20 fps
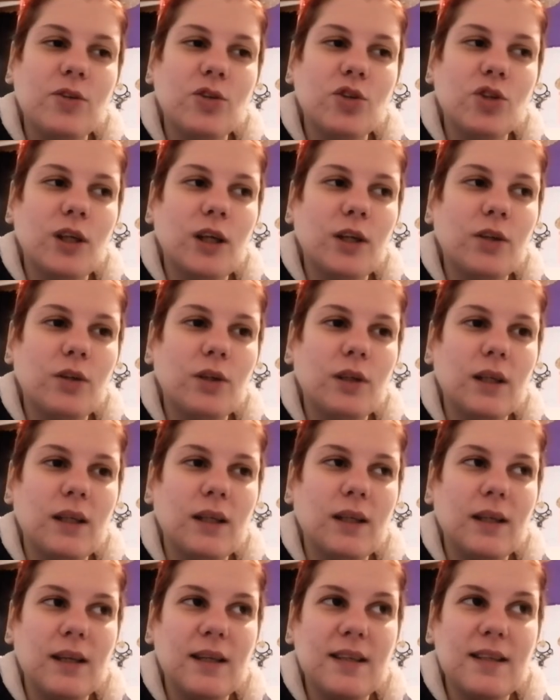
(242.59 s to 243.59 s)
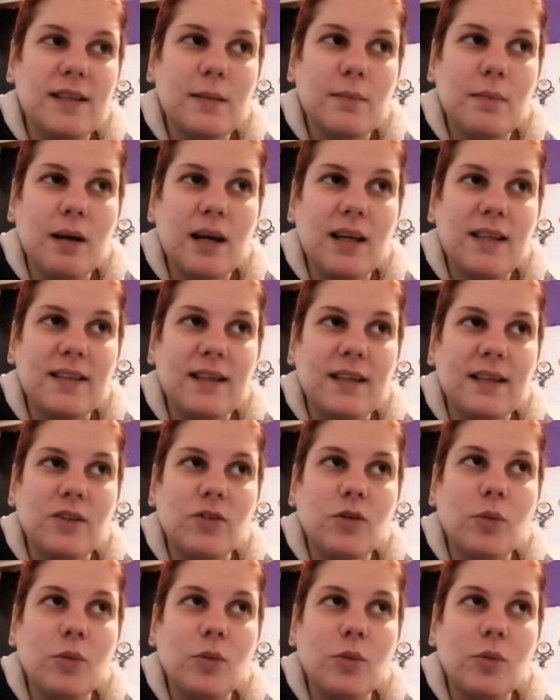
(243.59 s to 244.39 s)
sto cercando di risistemare la stanza.